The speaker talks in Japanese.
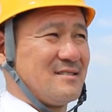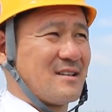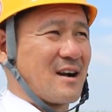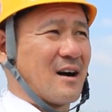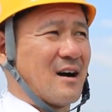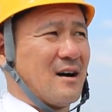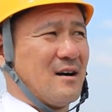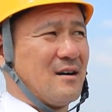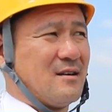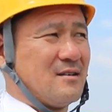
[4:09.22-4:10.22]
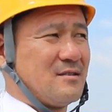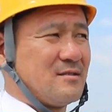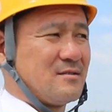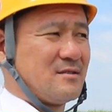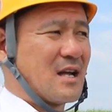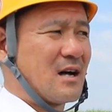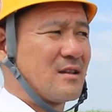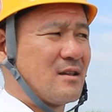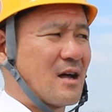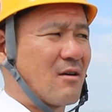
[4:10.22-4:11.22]
なんかな
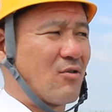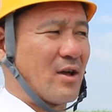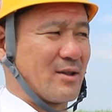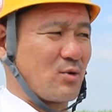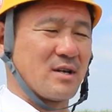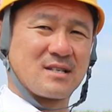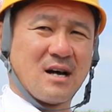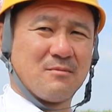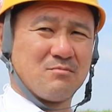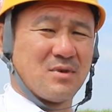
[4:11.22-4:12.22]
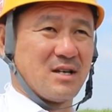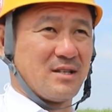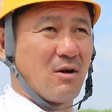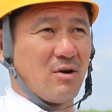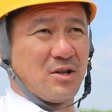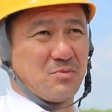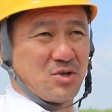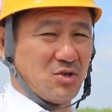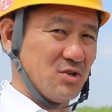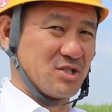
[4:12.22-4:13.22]
名古屋とかさまあ名古屋でも
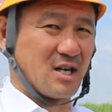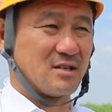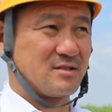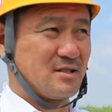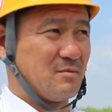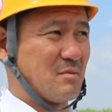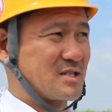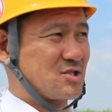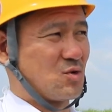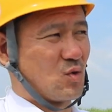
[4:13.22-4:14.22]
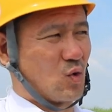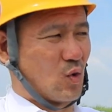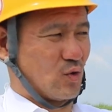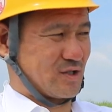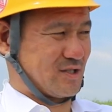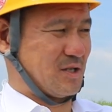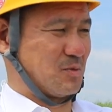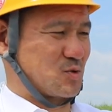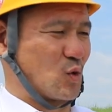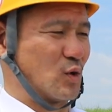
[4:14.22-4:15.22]
広いじゃんで町の方って言って
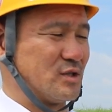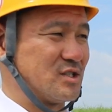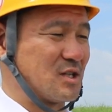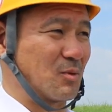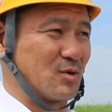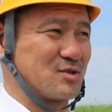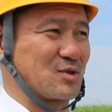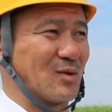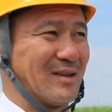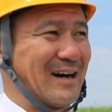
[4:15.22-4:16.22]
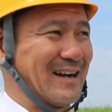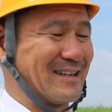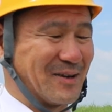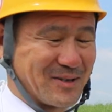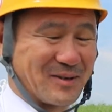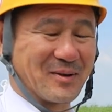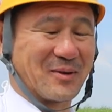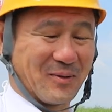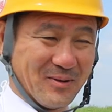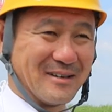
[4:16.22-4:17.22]
もそう行ってもそんなあれだよ広
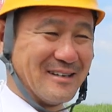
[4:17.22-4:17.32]
いよ